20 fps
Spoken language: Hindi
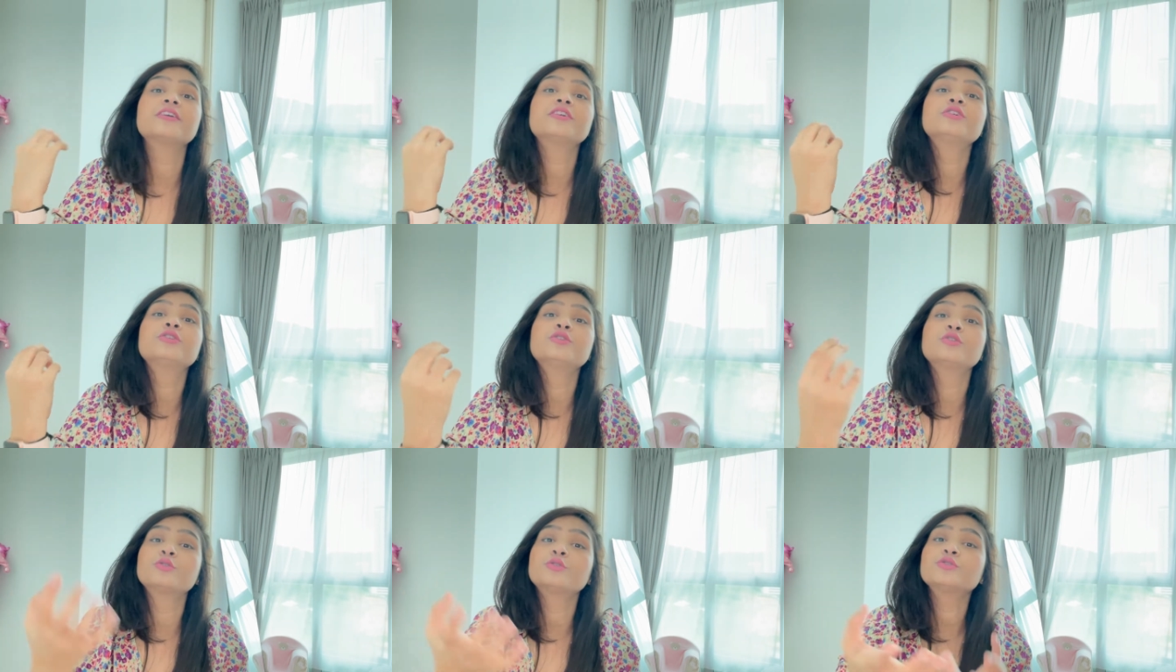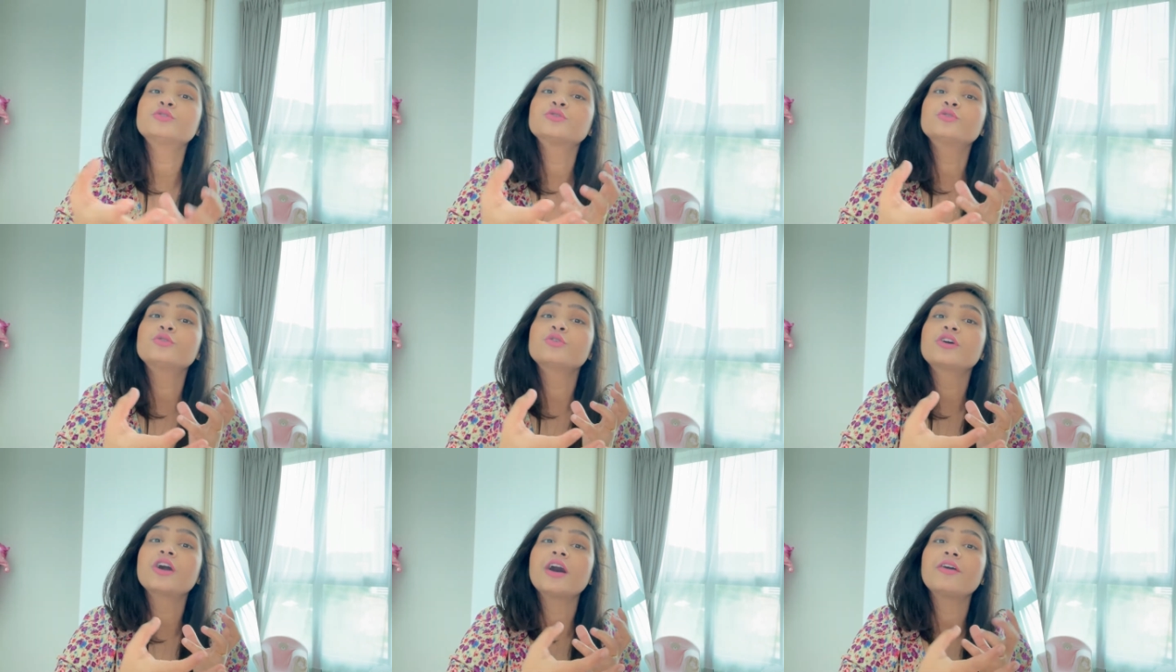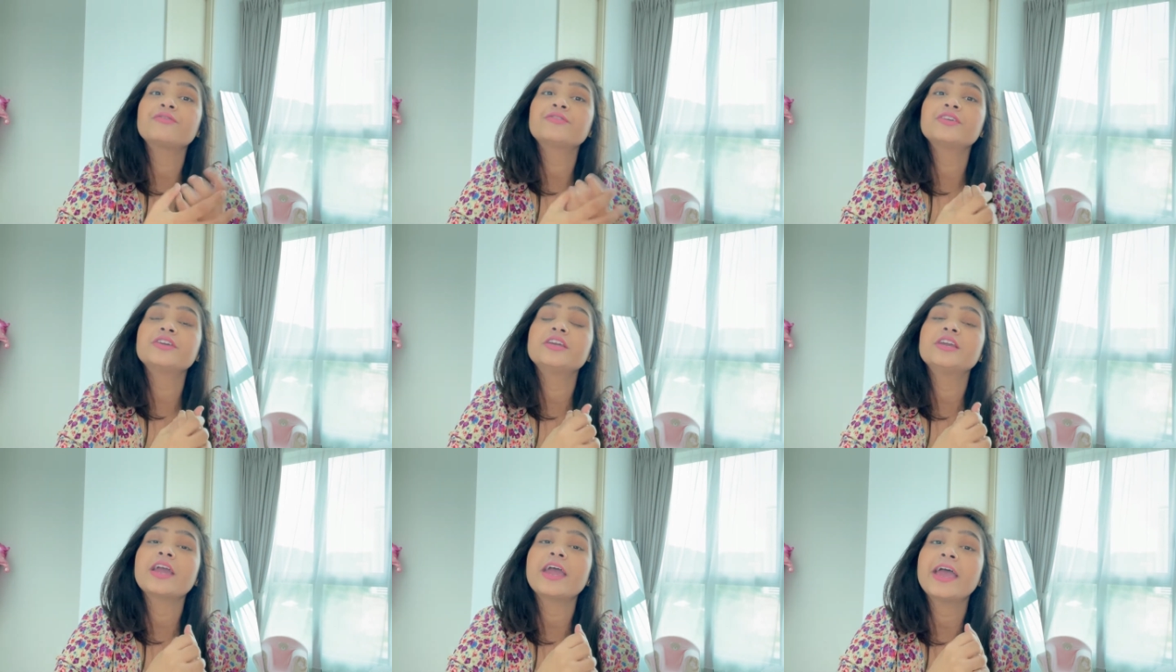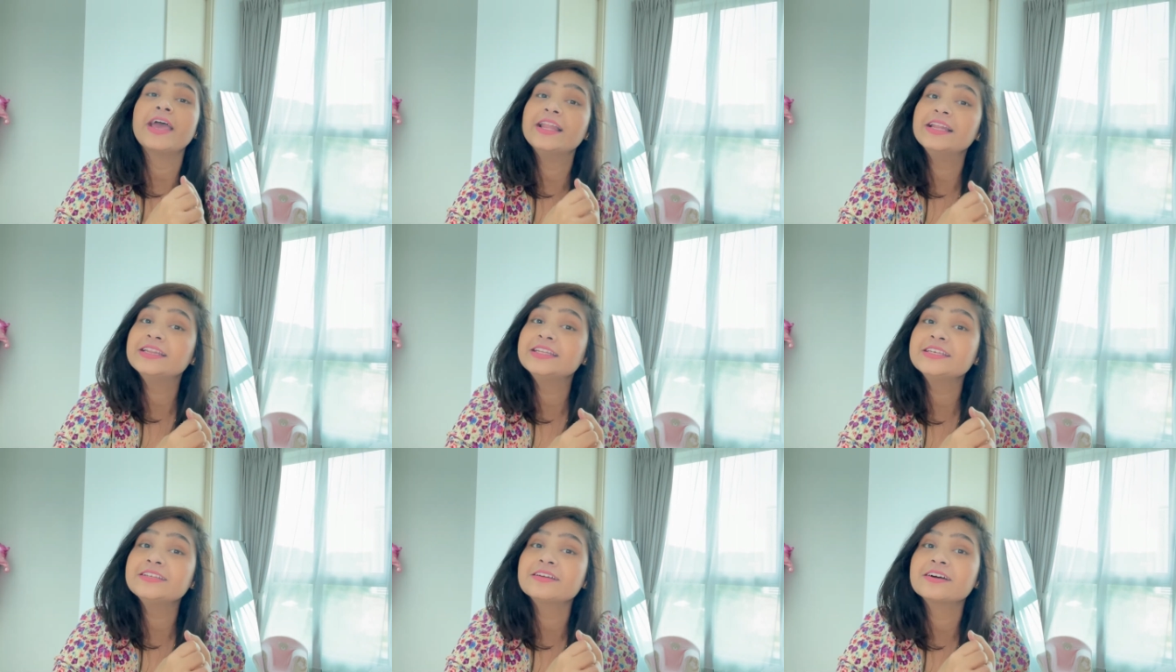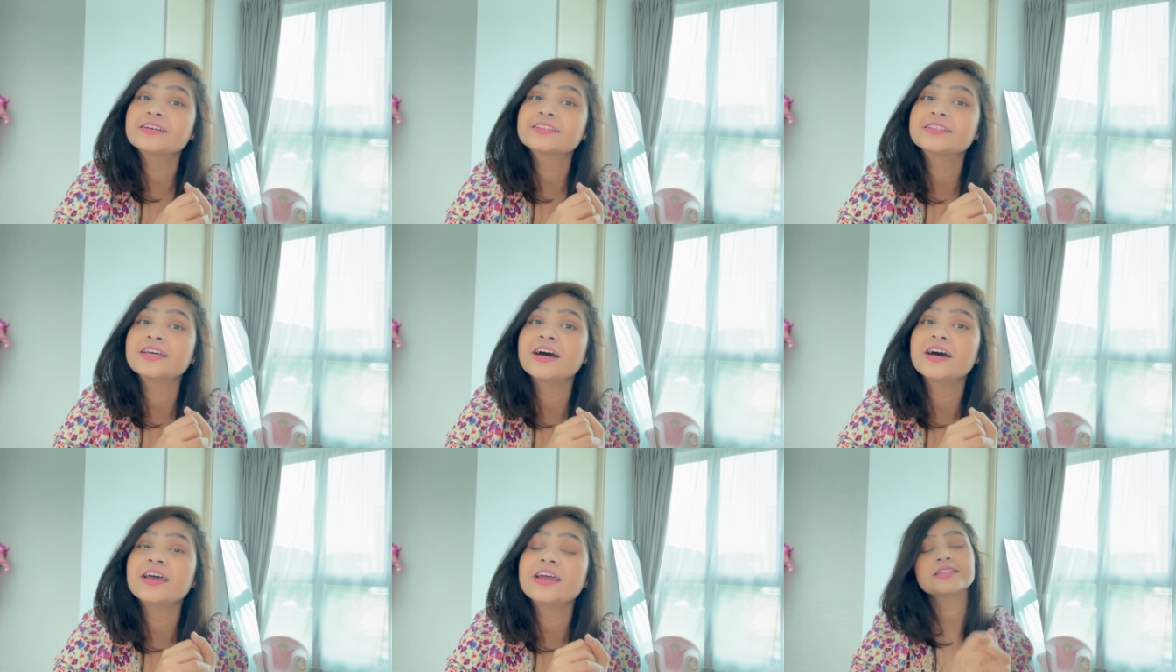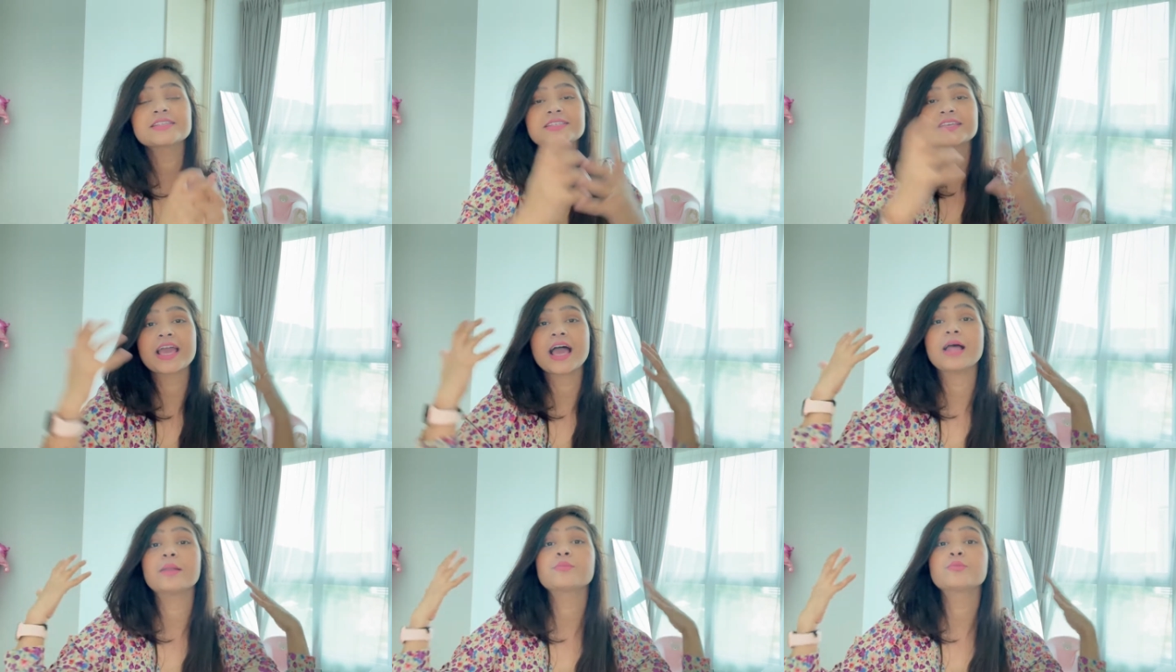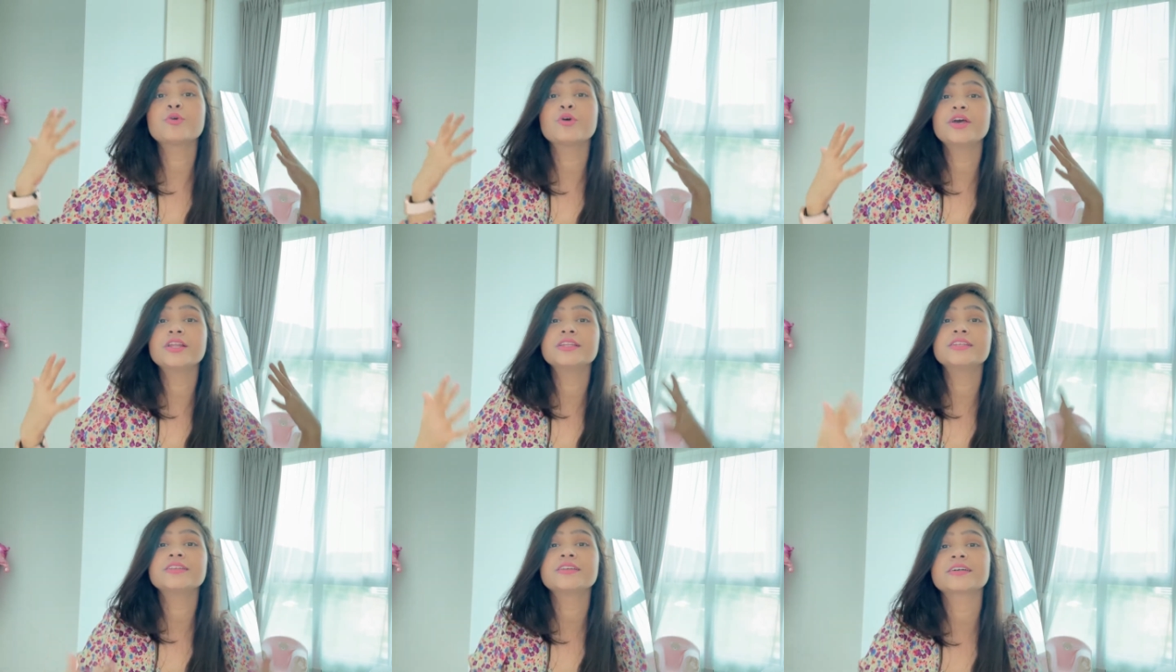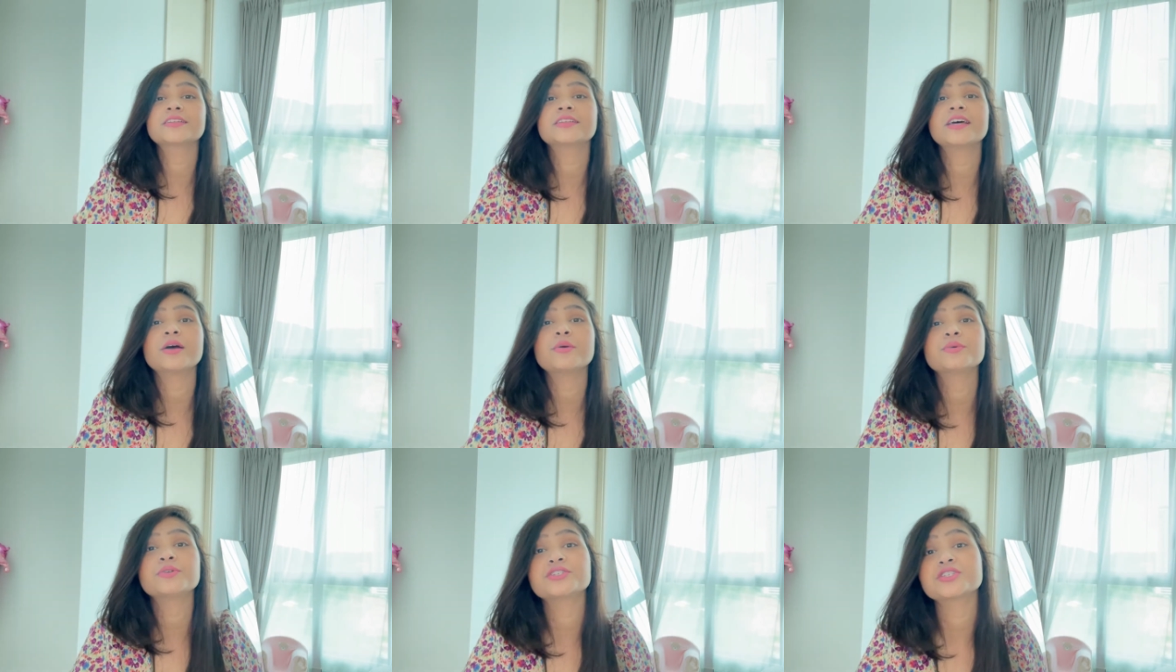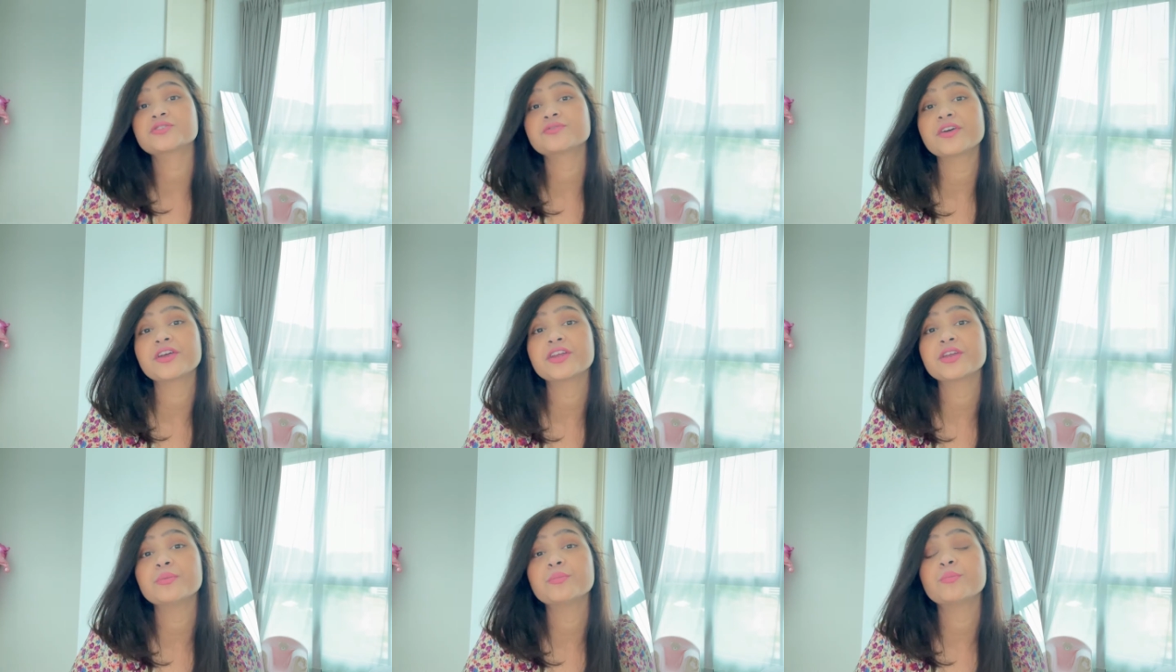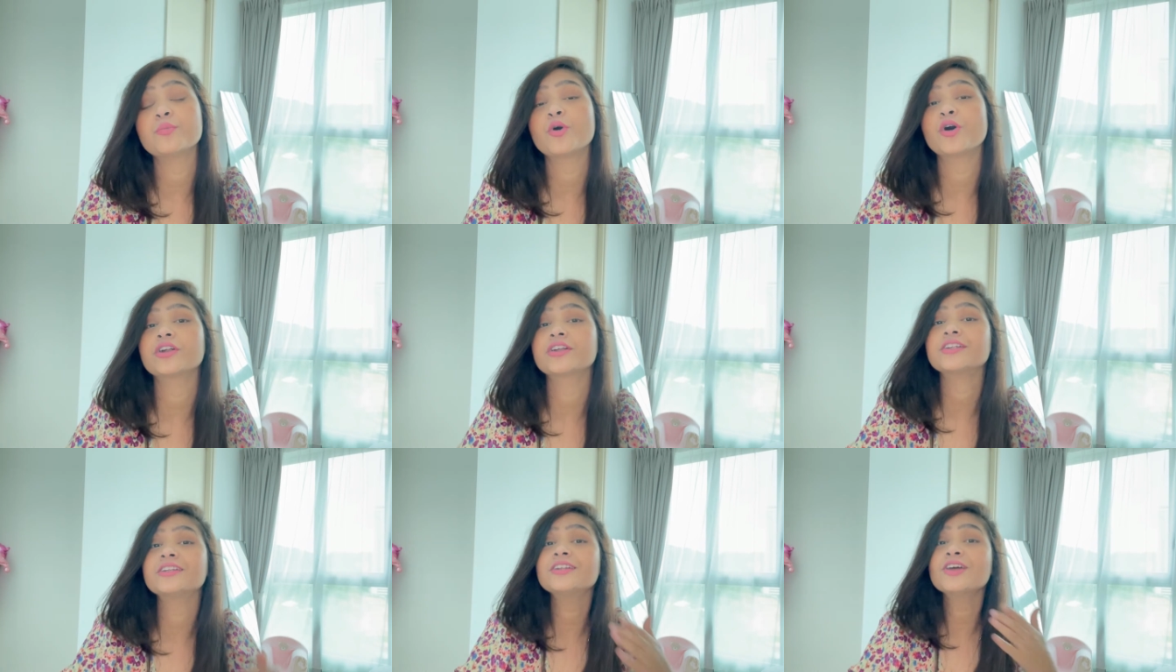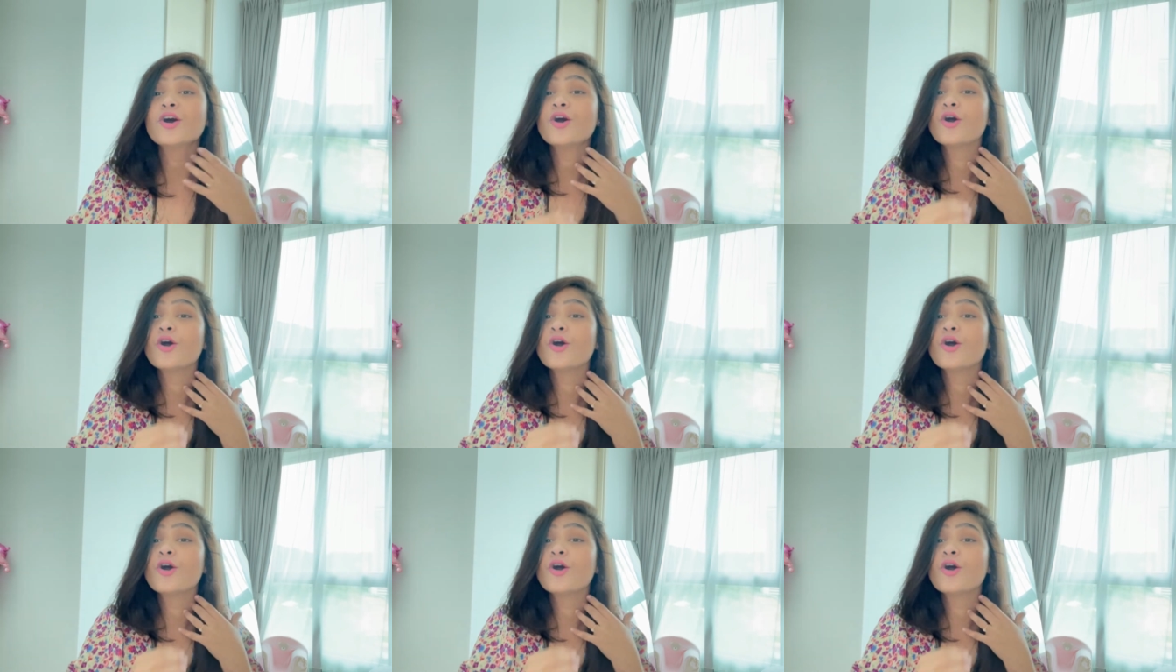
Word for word: ग्रोथ को काफ़ी हेल्दी रखता है स्कैल्प को हेल्दी रखता है विच इज़ वेरी इंपॉर्टेंट